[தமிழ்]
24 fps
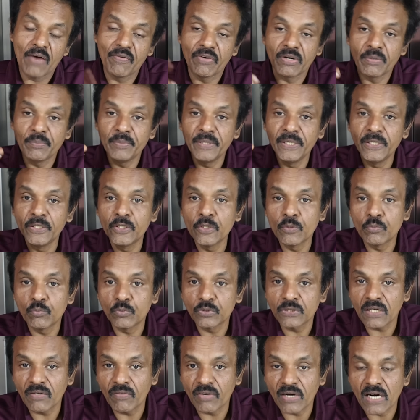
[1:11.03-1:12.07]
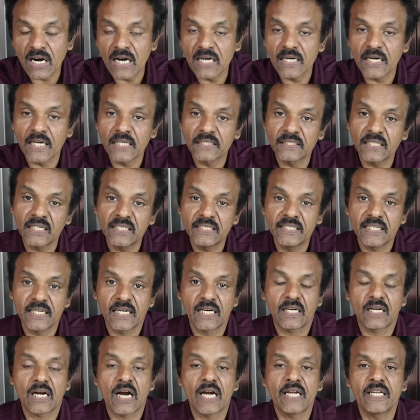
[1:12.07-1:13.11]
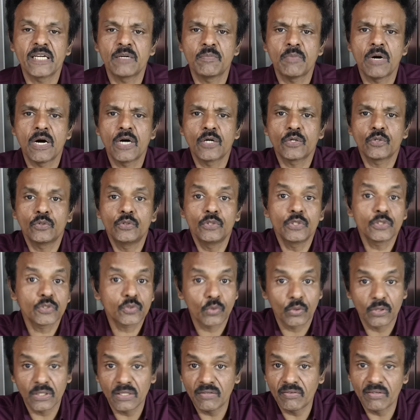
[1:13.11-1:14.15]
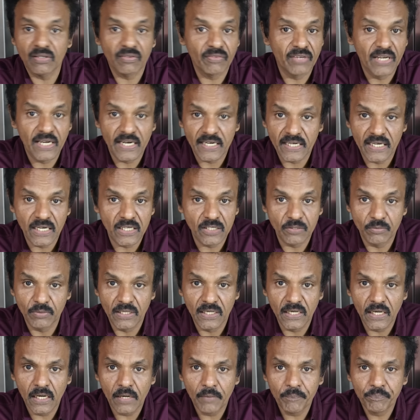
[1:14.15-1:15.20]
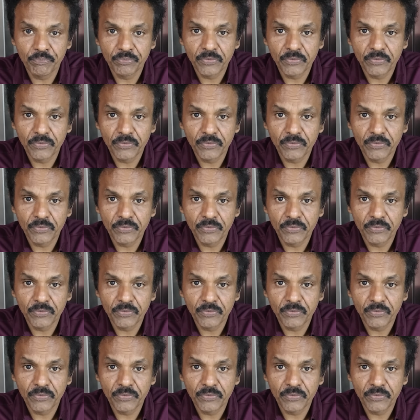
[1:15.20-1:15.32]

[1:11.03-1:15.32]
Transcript: அவர் மீண்டும் முதல்வரானால் தான் எங்கள் காயம் மாறும்னு சொன்னவர் வேறு யாரும் இல்லை